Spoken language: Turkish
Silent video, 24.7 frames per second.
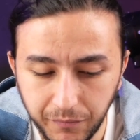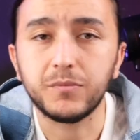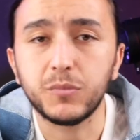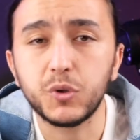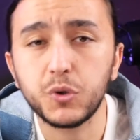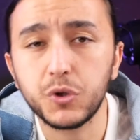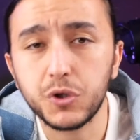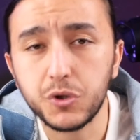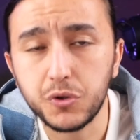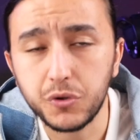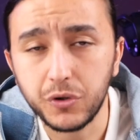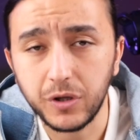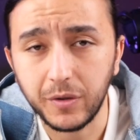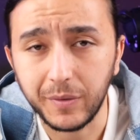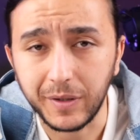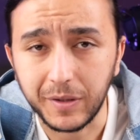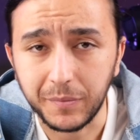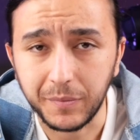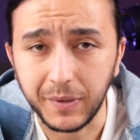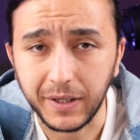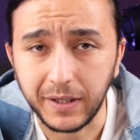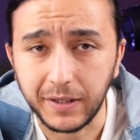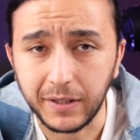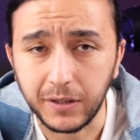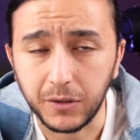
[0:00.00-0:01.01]
Burada şunu da
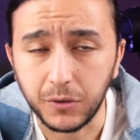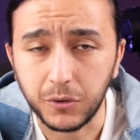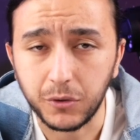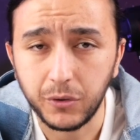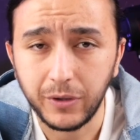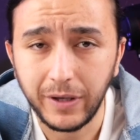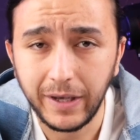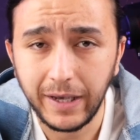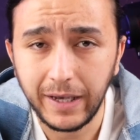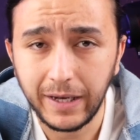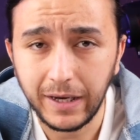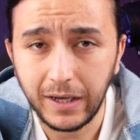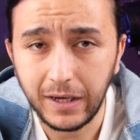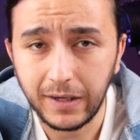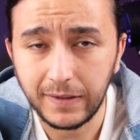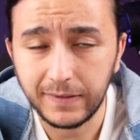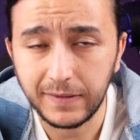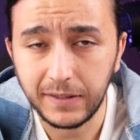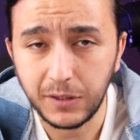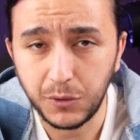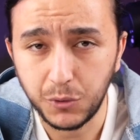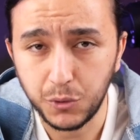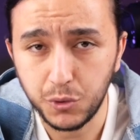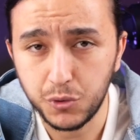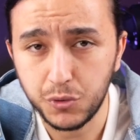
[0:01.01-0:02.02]
belirtmek gerekiyor. Eğer
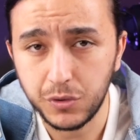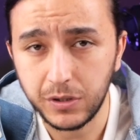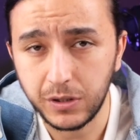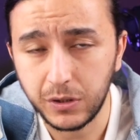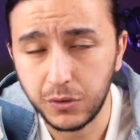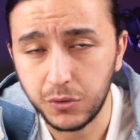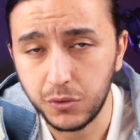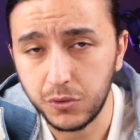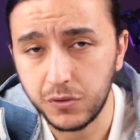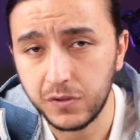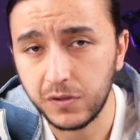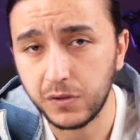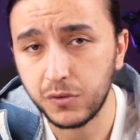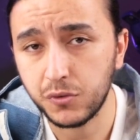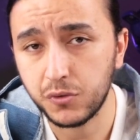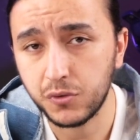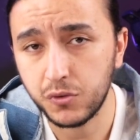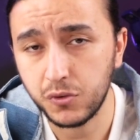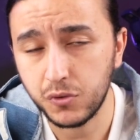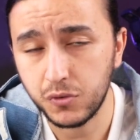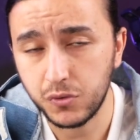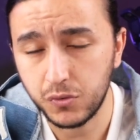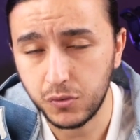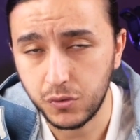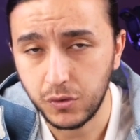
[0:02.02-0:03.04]
AD100, 200 ya da
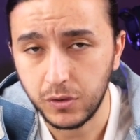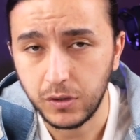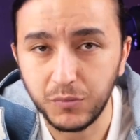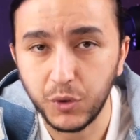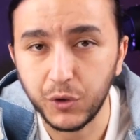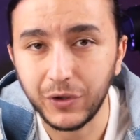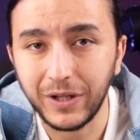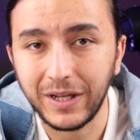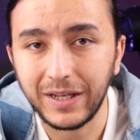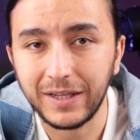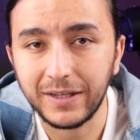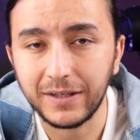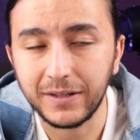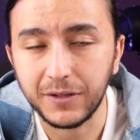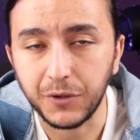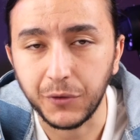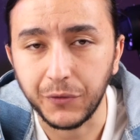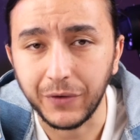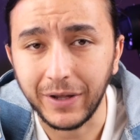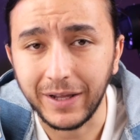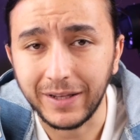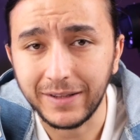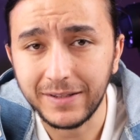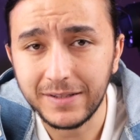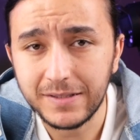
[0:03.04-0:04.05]
300 modellerine
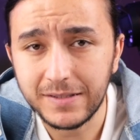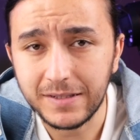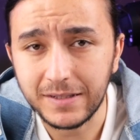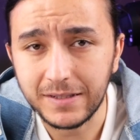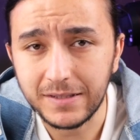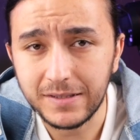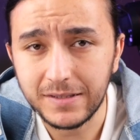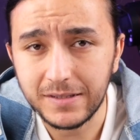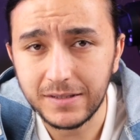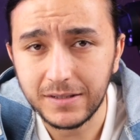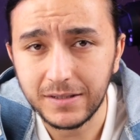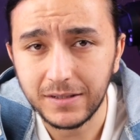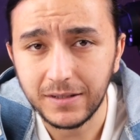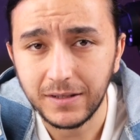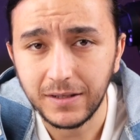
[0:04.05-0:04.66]
yöneldiyseniz